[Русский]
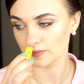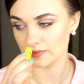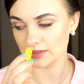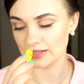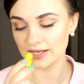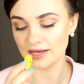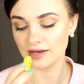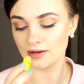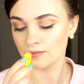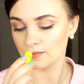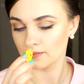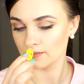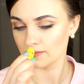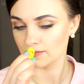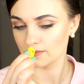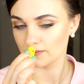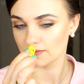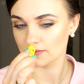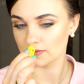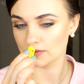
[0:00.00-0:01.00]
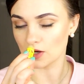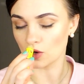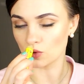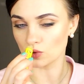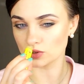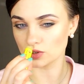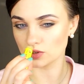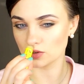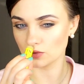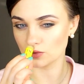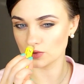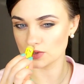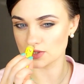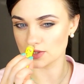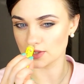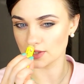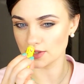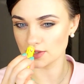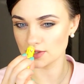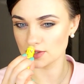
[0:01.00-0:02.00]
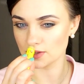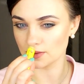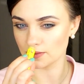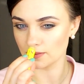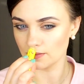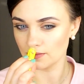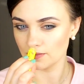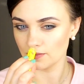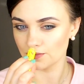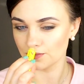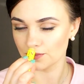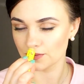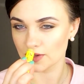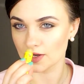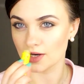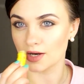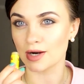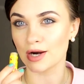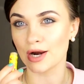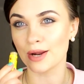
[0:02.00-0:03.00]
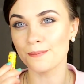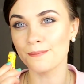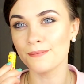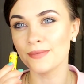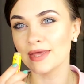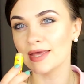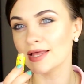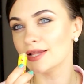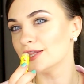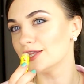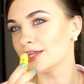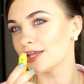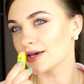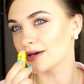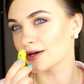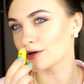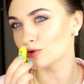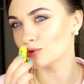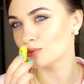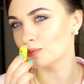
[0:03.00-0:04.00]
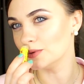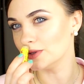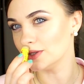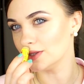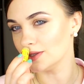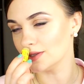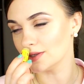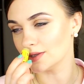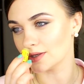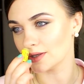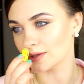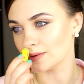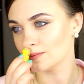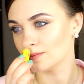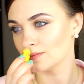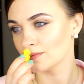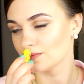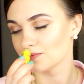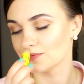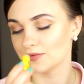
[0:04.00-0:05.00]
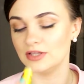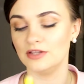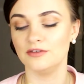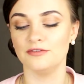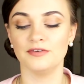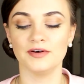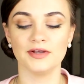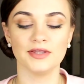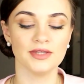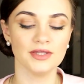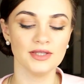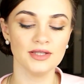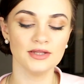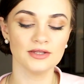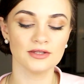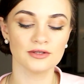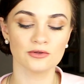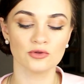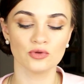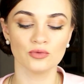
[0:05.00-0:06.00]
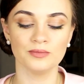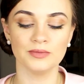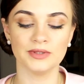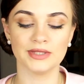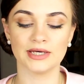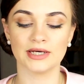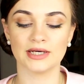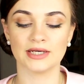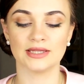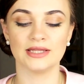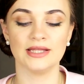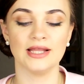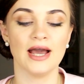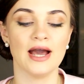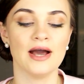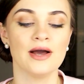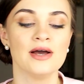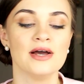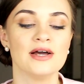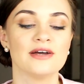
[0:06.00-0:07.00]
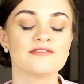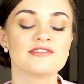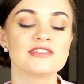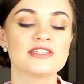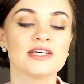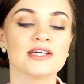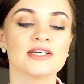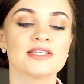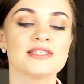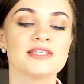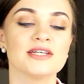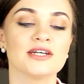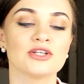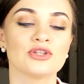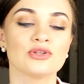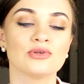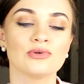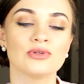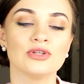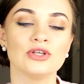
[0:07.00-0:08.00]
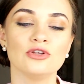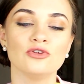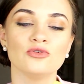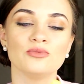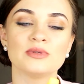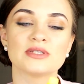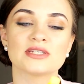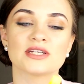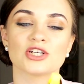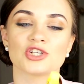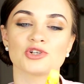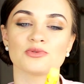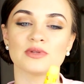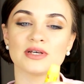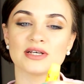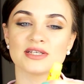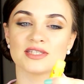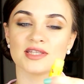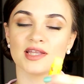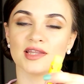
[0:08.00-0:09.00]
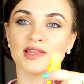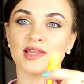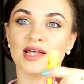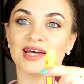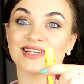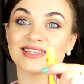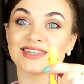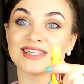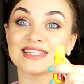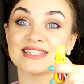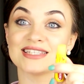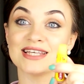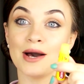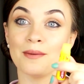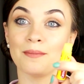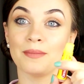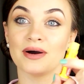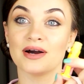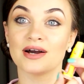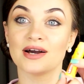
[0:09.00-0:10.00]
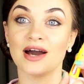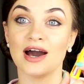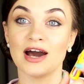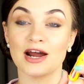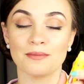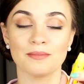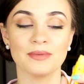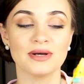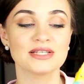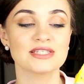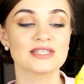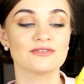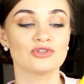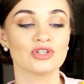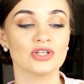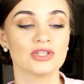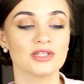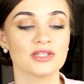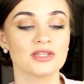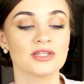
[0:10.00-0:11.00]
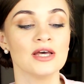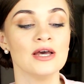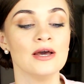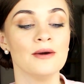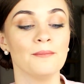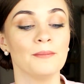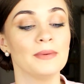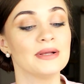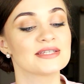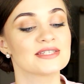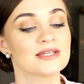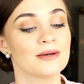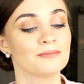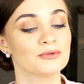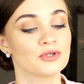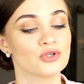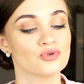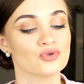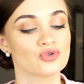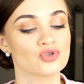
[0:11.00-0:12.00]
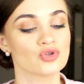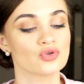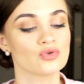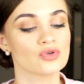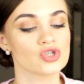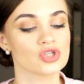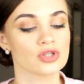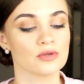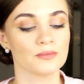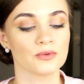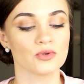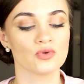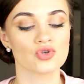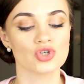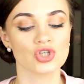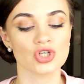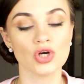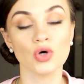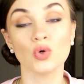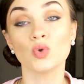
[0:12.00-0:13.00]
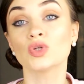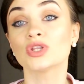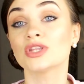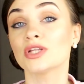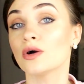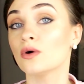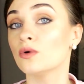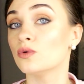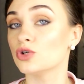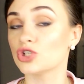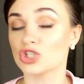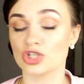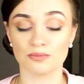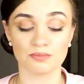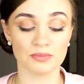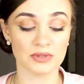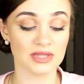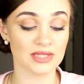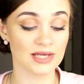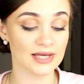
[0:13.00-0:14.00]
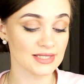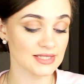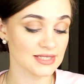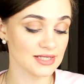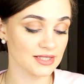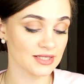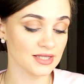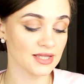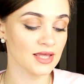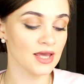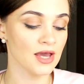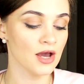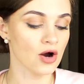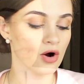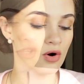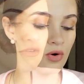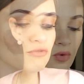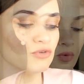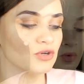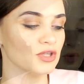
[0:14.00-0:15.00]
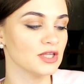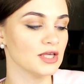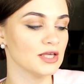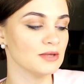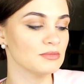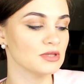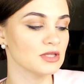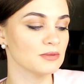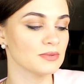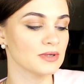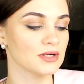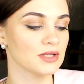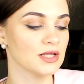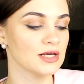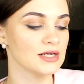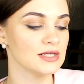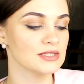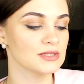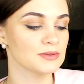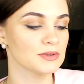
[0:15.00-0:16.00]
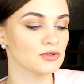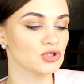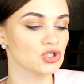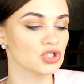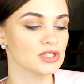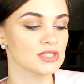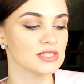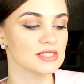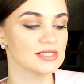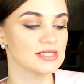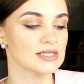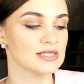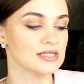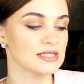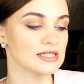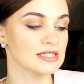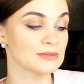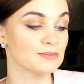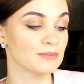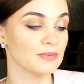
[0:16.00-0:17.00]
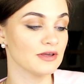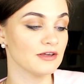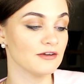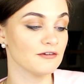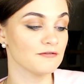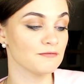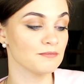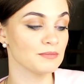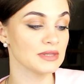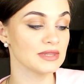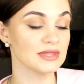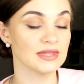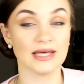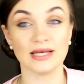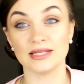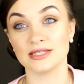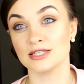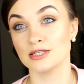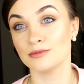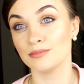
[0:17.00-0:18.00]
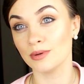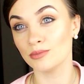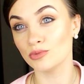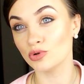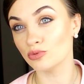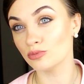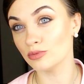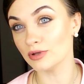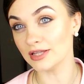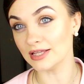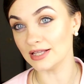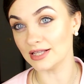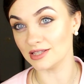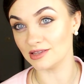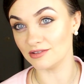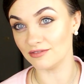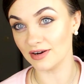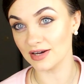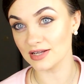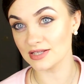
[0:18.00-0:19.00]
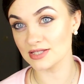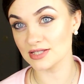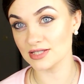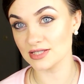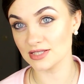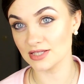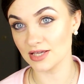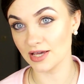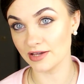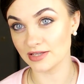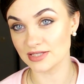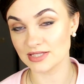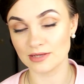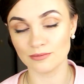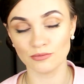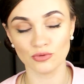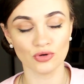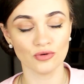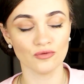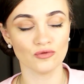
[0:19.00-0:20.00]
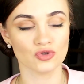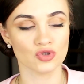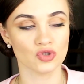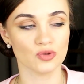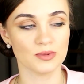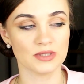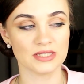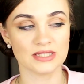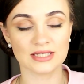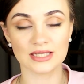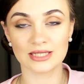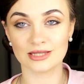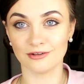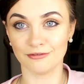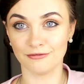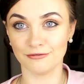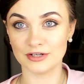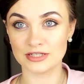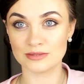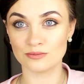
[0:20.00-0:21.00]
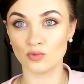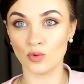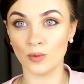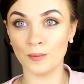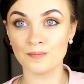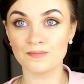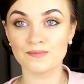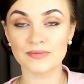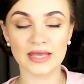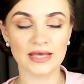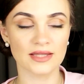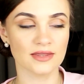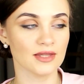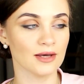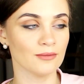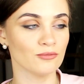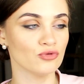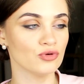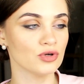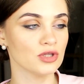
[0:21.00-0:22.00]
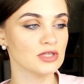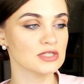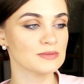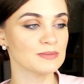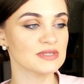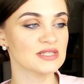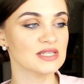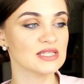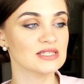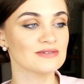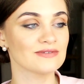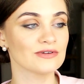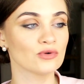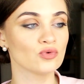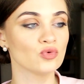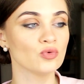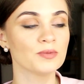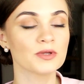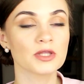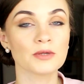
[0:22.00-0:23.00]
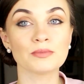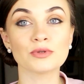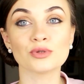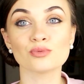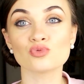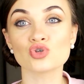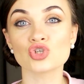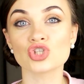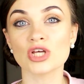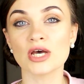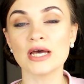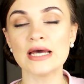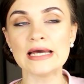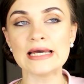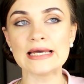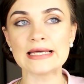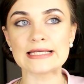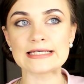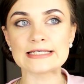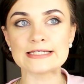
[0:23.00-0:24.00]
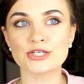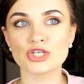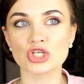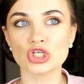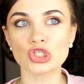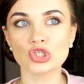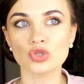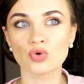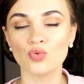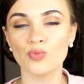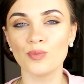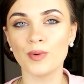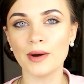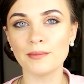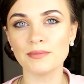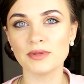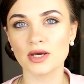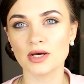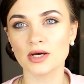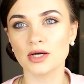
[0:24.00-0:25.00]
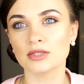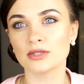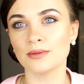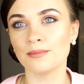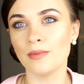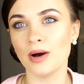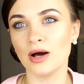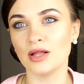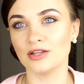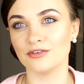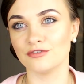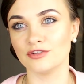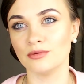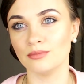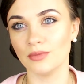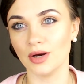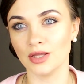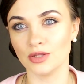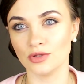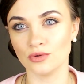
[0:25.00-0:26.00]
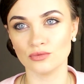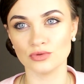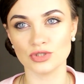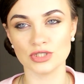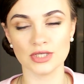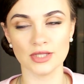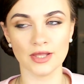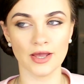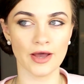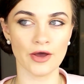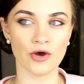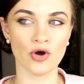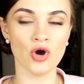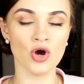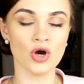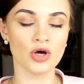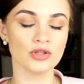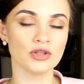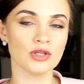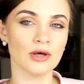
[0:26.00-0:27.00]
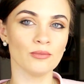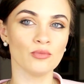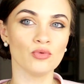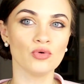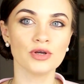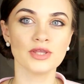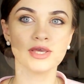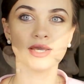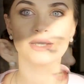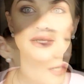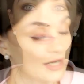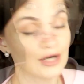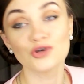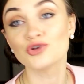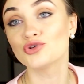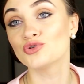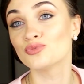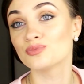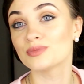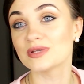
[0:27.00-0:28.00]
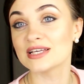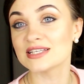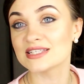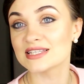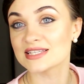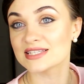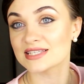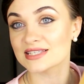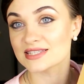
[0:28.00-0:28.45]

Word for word: для какой-то такой, знаете, карамельной клубникой или ванильной клубникой Для всех тех, кто не любит, скажем так, стандартный запах Carmex, вот этот бальзам придется точно по душе. Он такой же питательный. Его я именно брала, из-за того, что здесь есть SPF 15, по-моему, или 20. Я с собой его 100% возьму на море, спасать свои губки, потому что, если честно, губам я как-то мало внимания уделяю на море. И у меня здесь